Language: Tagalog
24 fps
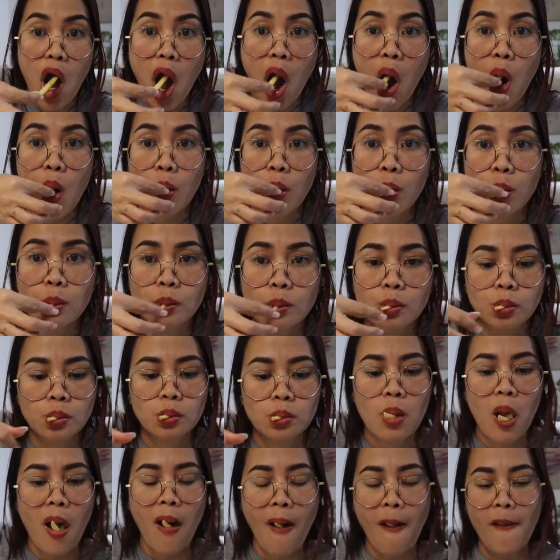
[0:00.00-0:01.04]

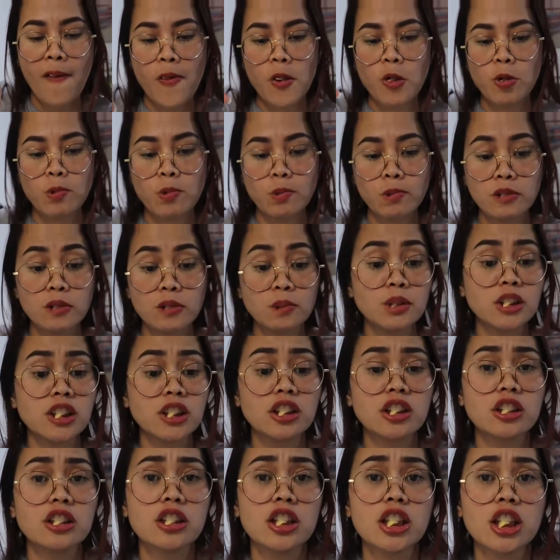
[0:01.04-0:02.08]
Mm. Mm. Sabi
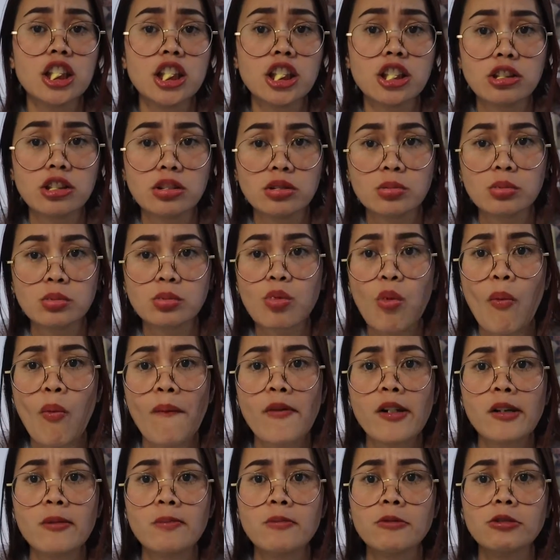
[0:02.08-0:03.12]
siya ba?
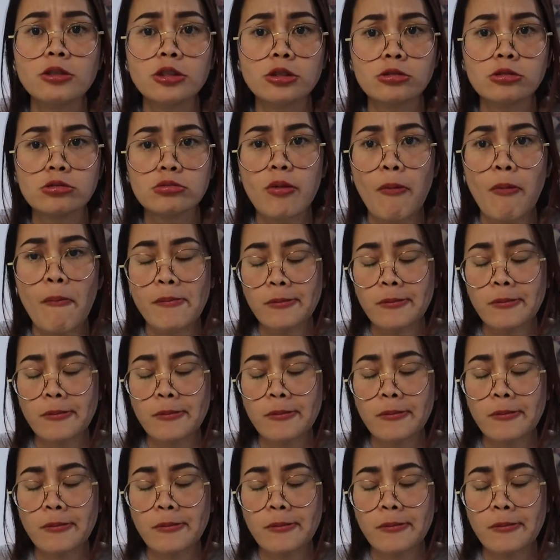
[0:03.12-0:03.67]
Paano yun?